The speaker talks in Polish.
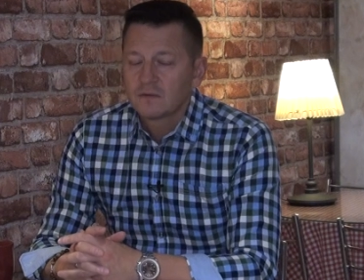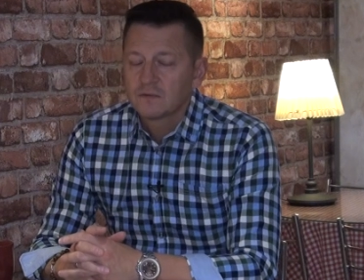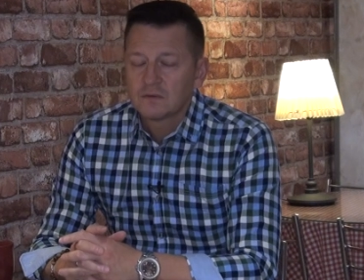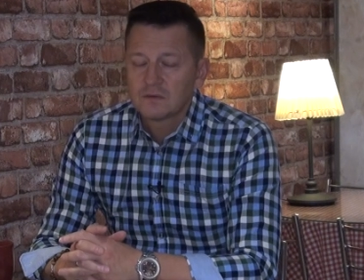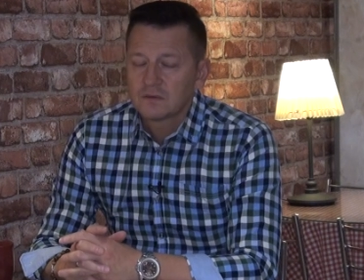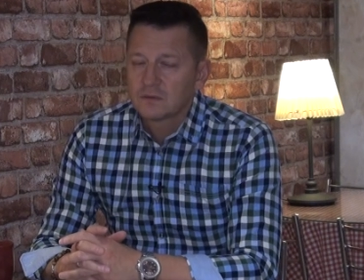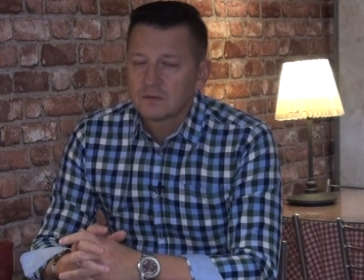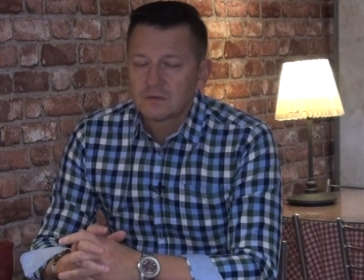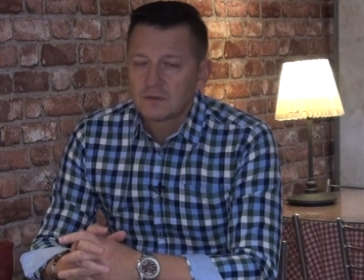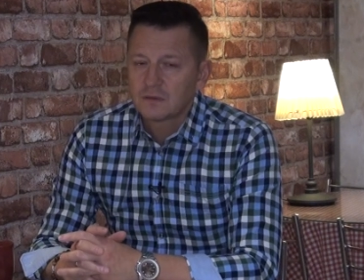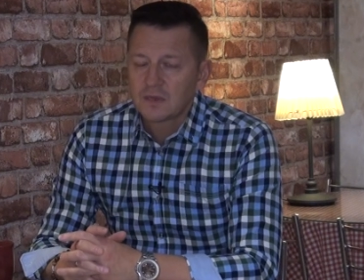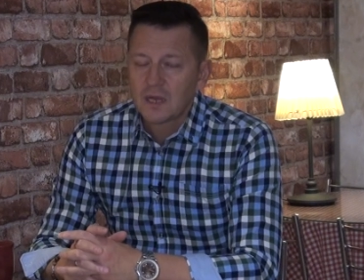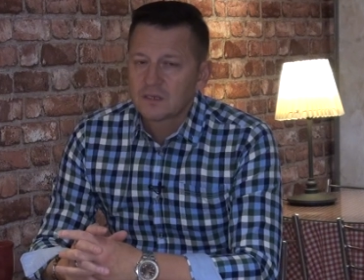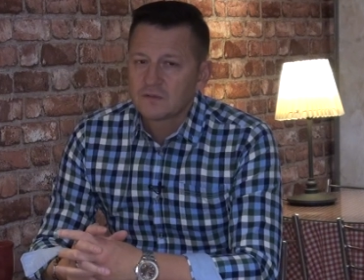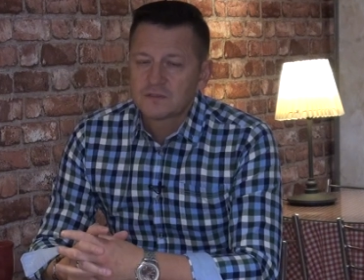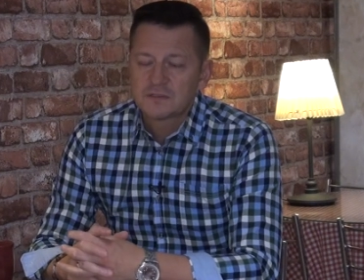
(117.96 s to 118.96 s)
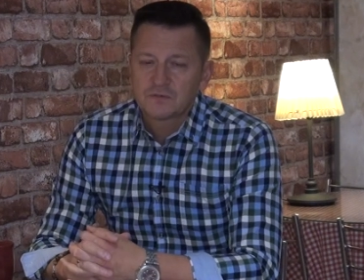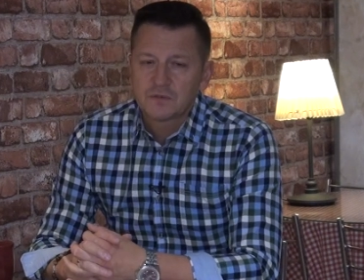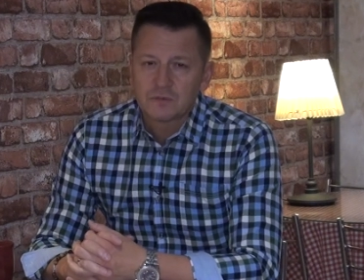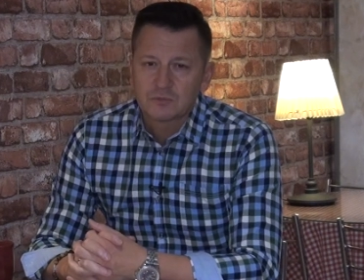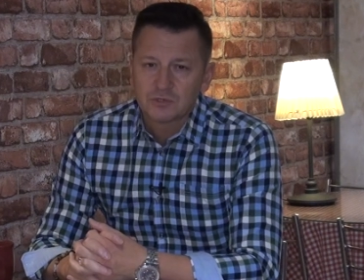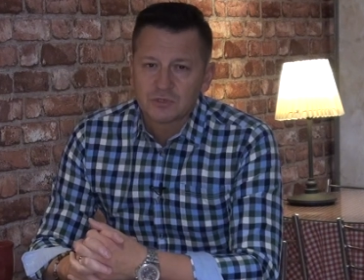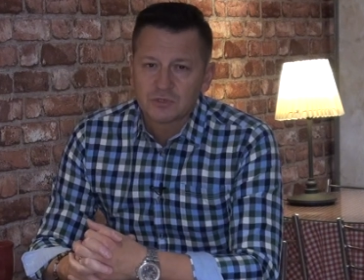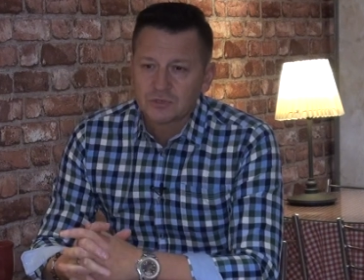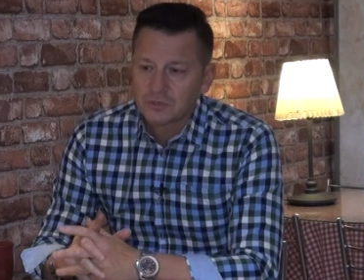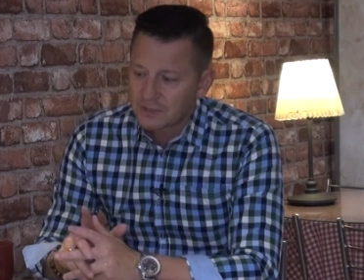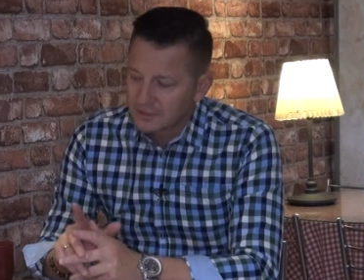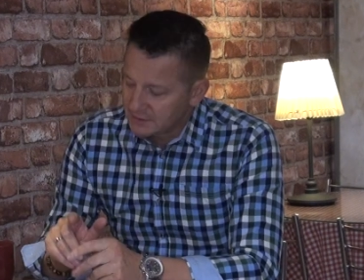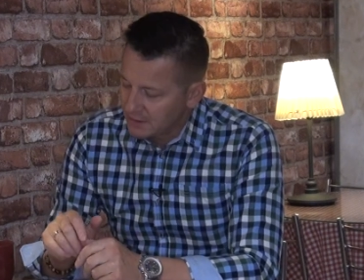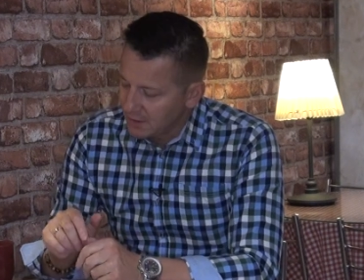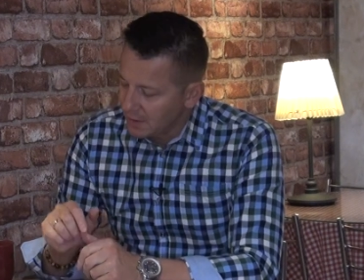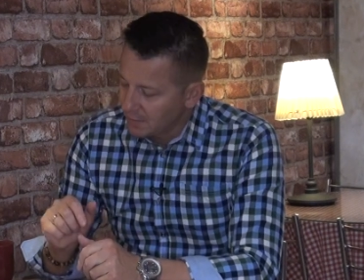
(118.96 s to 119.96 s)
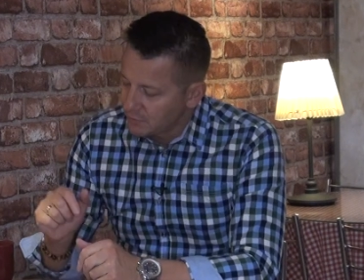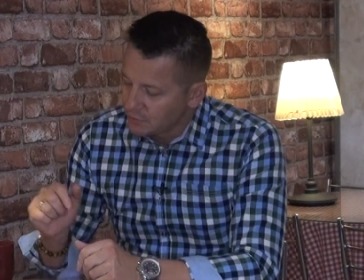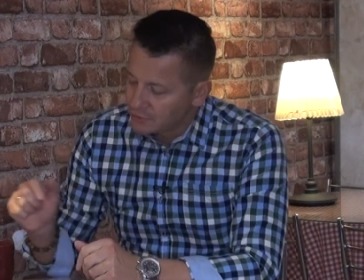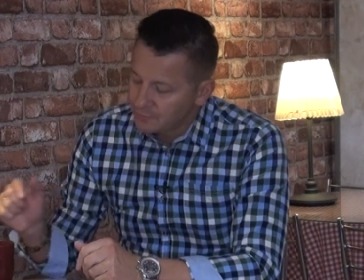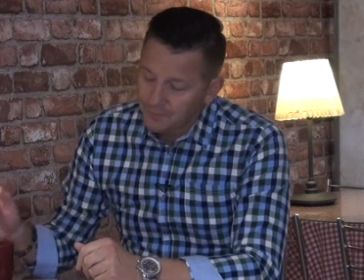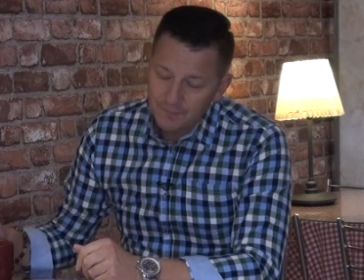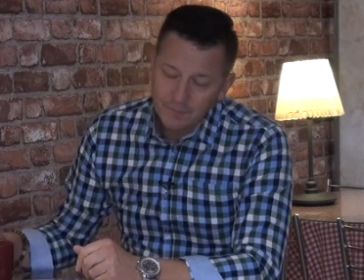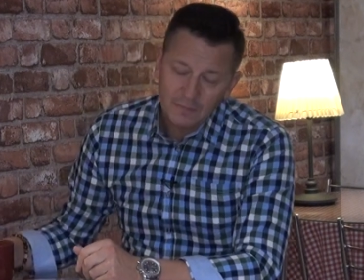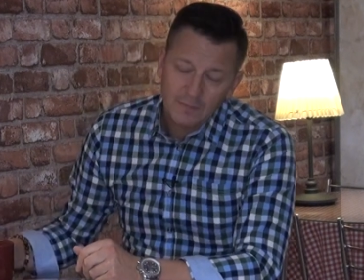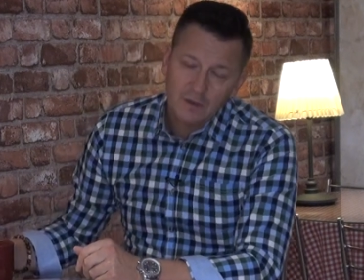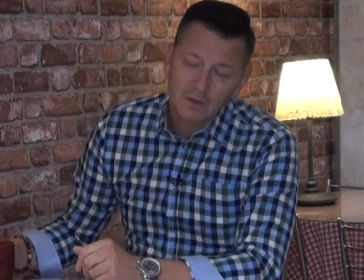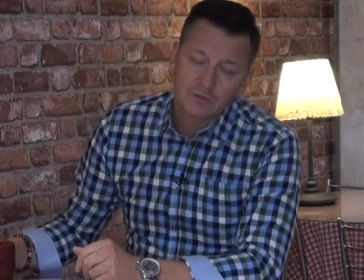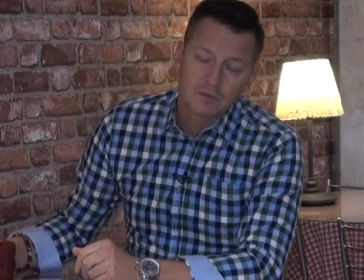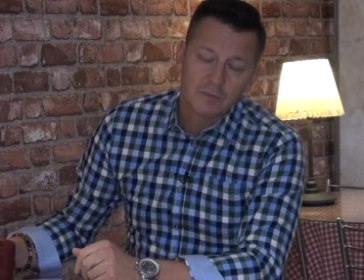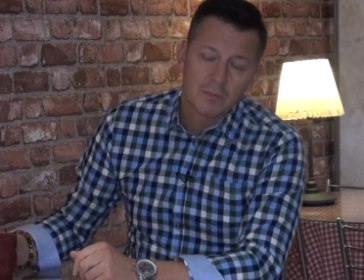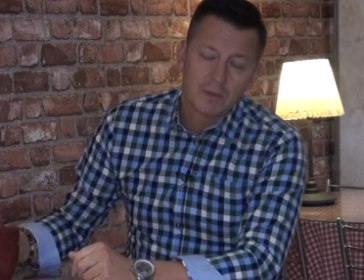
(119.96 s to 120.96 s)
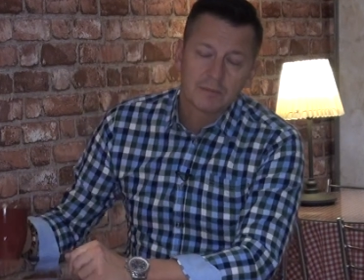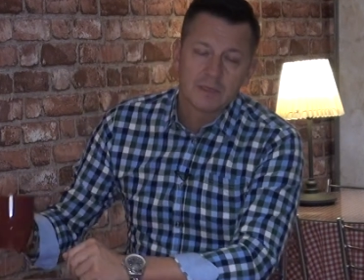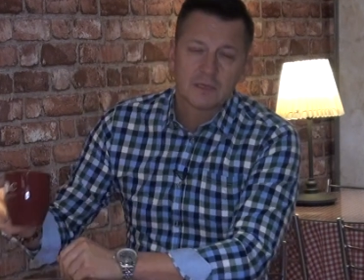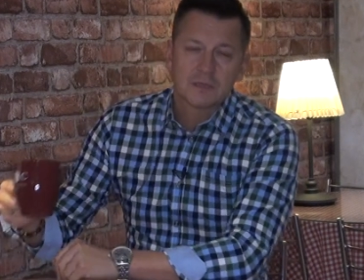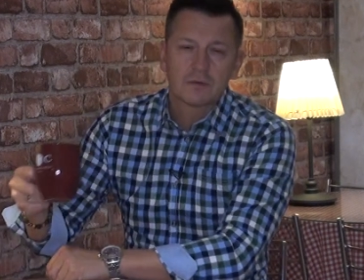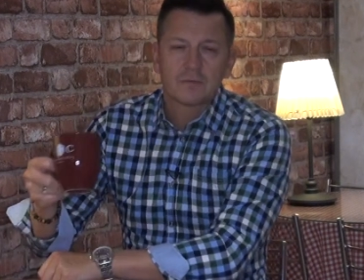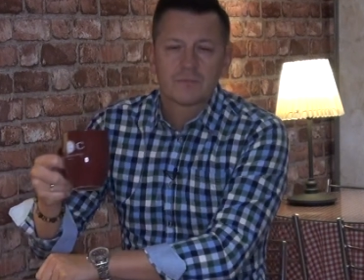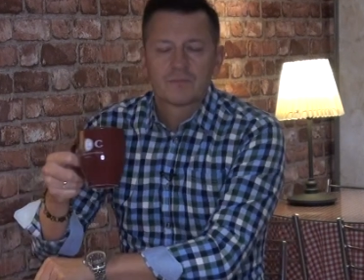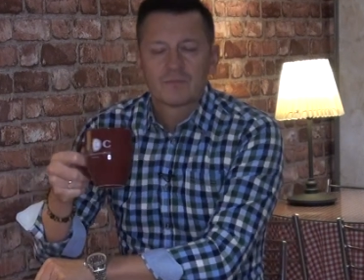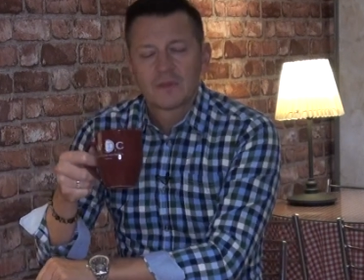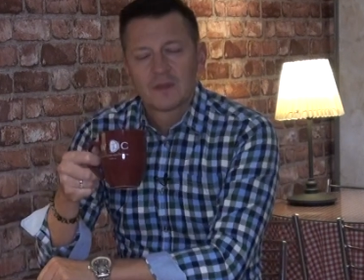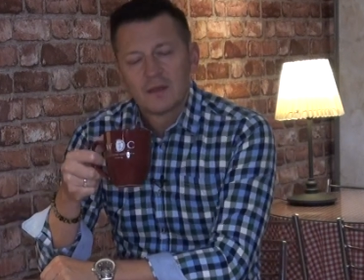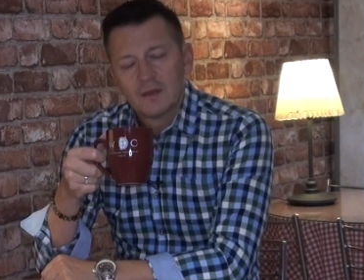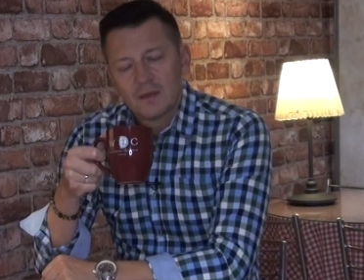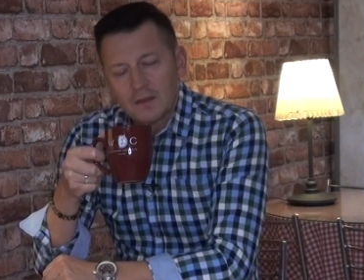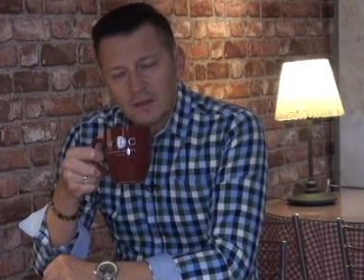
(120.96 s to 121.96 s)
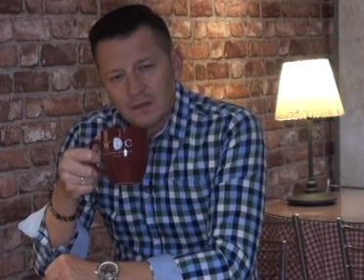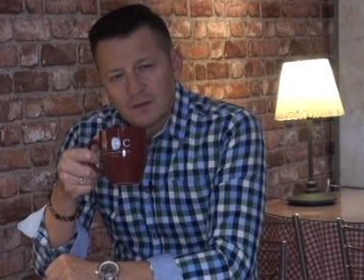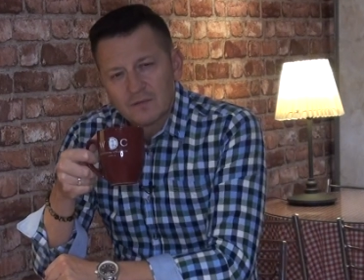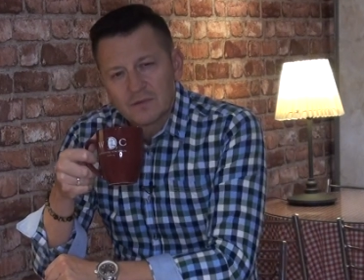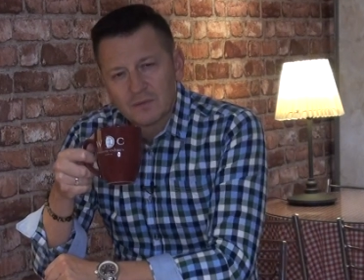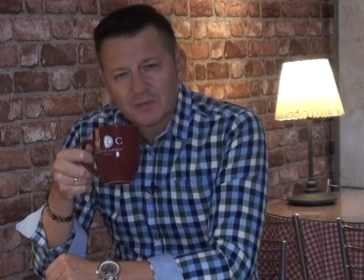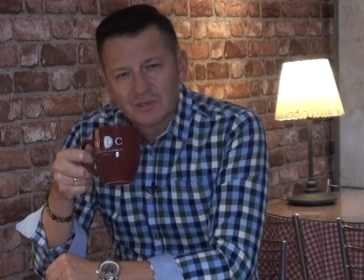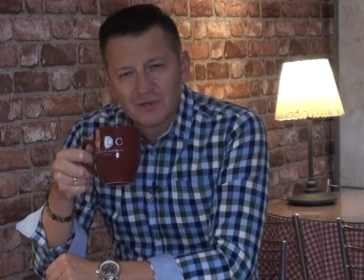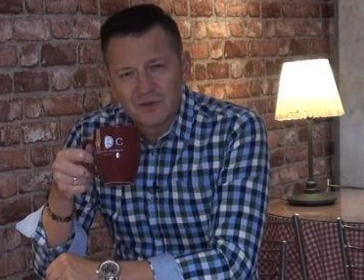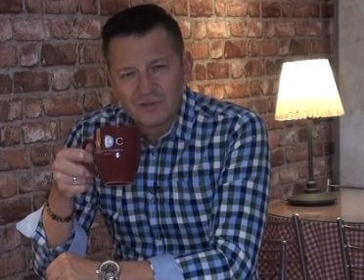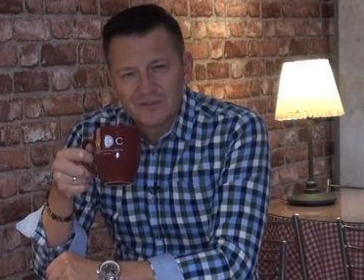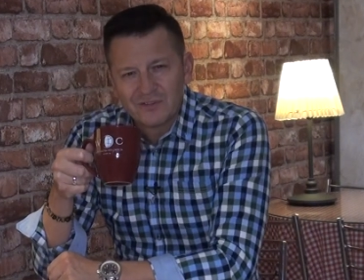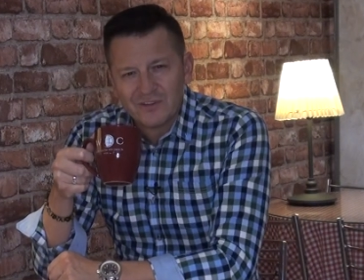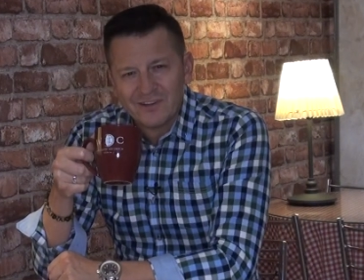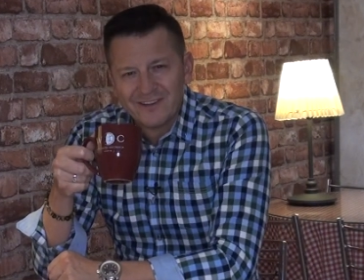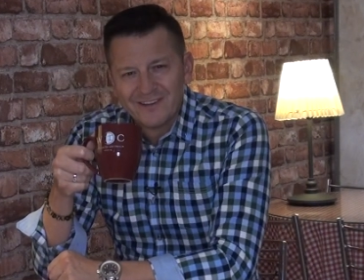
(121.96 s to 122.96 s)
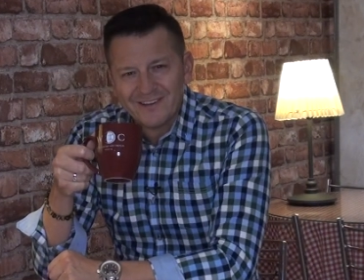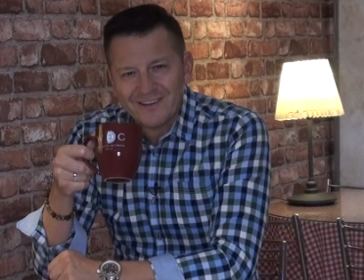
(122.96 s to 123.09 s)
E, ani w swoim życiu i chcę, abyś o tym pamiętał w tym tygodniu.